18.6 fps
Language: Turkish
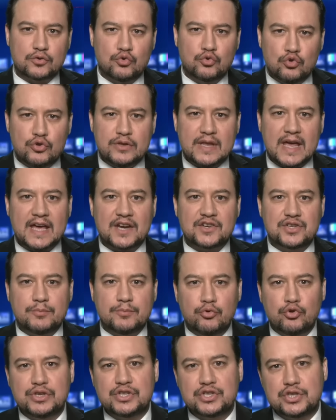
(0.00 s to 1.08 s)

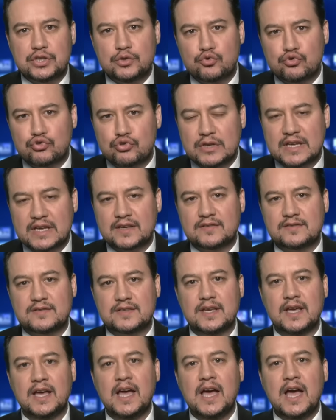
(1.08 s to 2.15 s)
Günlerce bu işin üstüne
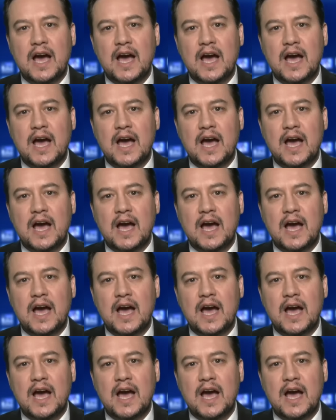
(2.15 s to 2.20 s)
gitti.